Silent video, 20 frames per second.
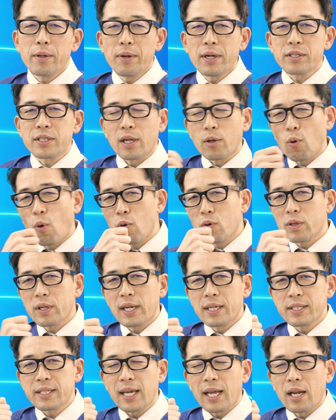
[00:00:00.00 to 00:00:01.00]
あ、いわゆるですね、航空
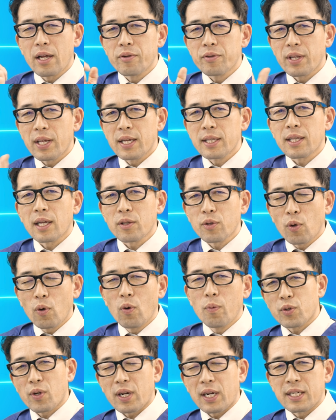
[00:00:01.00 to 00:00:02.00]
内スキャナーのデータ
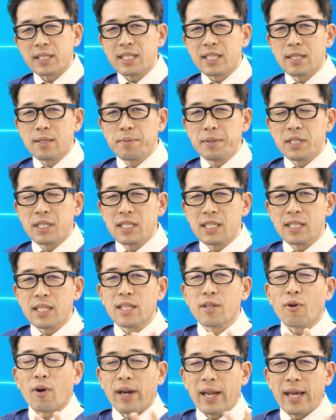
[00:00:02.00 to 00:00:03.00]
と、それから
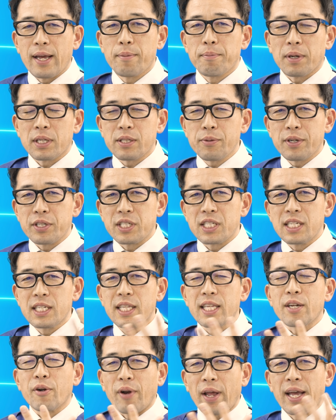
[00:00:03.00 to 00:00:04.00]
CBCD とかね、まあ、いわゆる
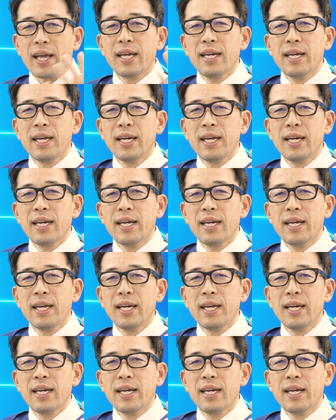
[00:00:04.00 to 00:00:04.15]
CT のね、